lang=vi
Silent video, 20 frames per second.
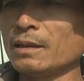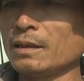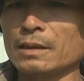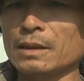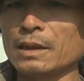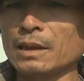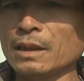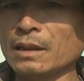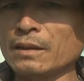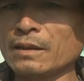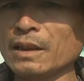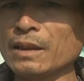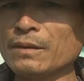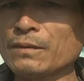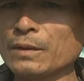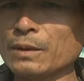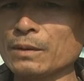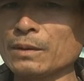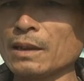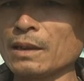Khi nào khắc
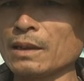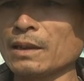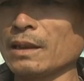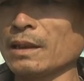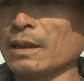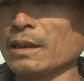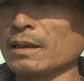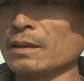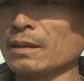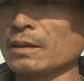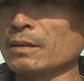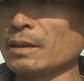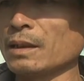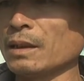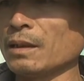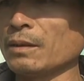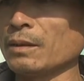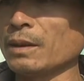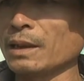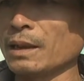phục được là công ty
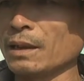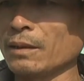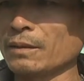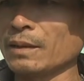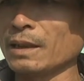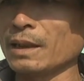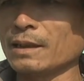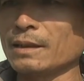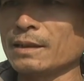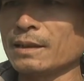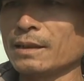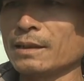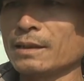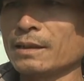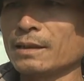là hoạt động lại.